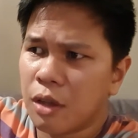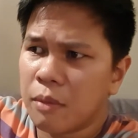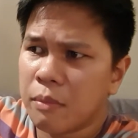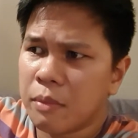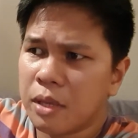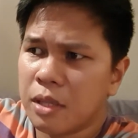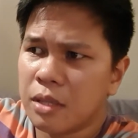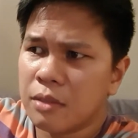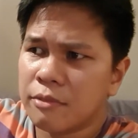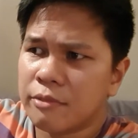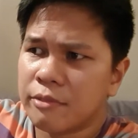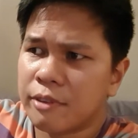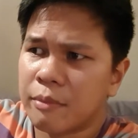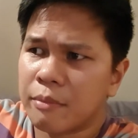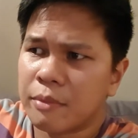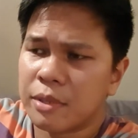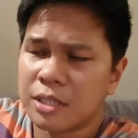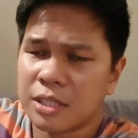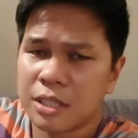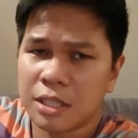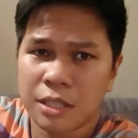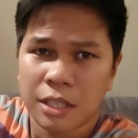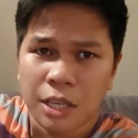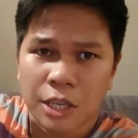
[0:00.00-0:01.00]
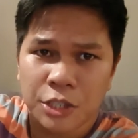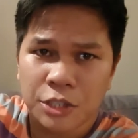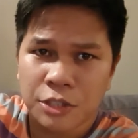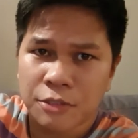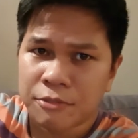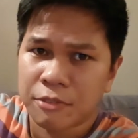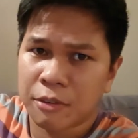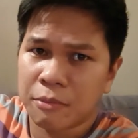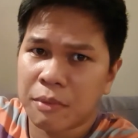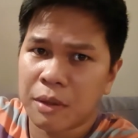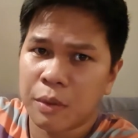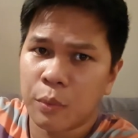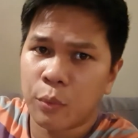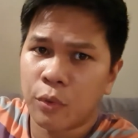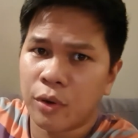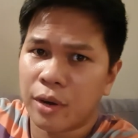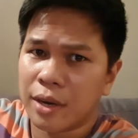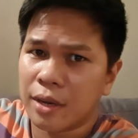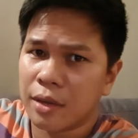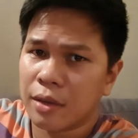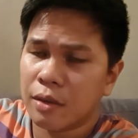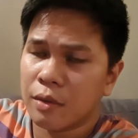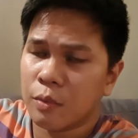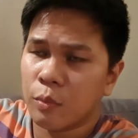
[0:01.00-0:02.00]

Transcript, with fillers: I mean, from resignation from my work,